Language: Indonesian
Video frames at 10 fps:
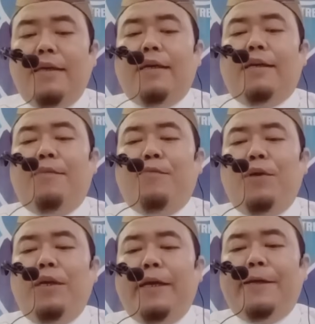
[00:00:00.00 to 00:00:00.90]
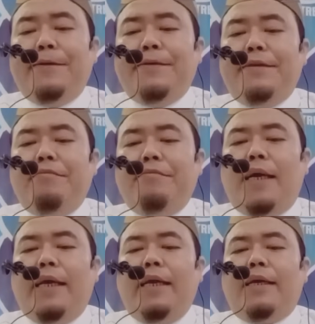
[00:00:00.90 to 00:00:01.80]
kemudian
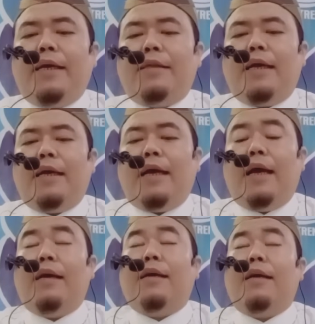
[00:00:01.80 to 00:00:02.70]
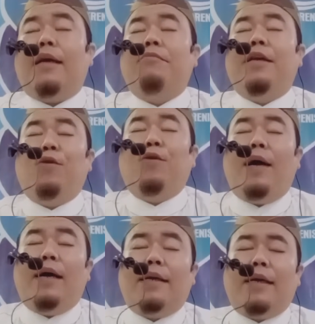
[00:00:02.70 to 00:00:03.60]
malaikat akan
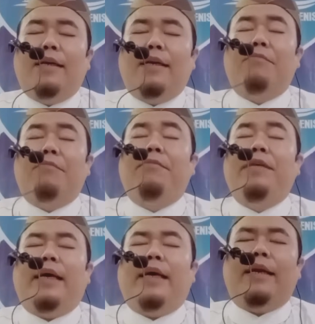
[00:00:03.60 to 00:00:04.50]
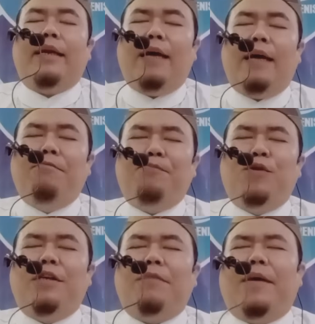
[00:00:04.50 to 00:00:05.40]
mendoakan dan memintakan
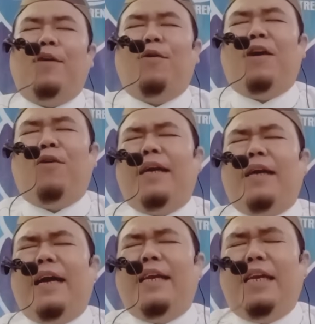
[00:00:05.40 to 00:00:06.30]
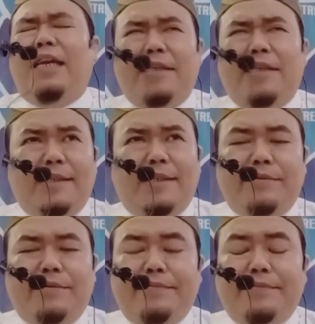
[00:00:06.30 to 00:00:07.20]
ampun kepada orang-orang yang ada di majelis
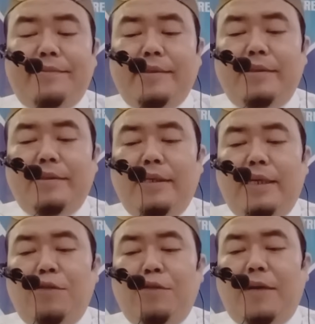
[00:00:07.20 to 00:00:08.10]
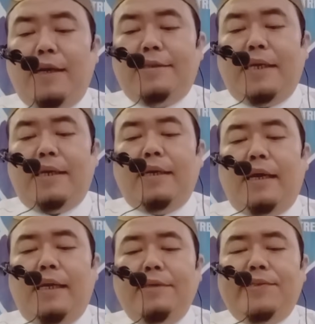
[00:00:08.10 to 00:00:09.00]
itu. Dan itu berdasarkan
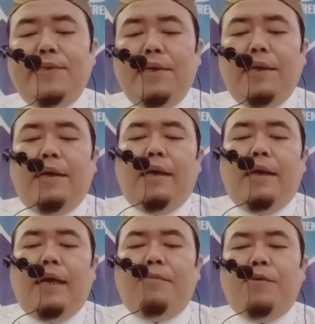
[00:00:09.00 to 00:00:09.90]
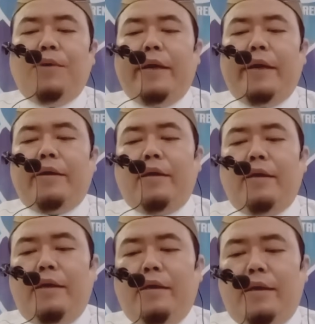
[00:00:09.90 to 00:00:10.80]
hadis Abu Hurairah
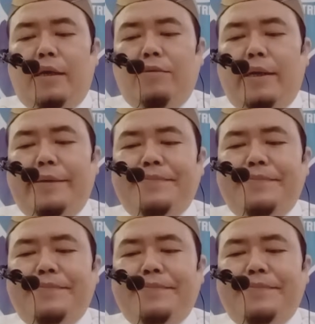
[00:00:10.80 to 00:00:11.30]
radhiyallahu anhu.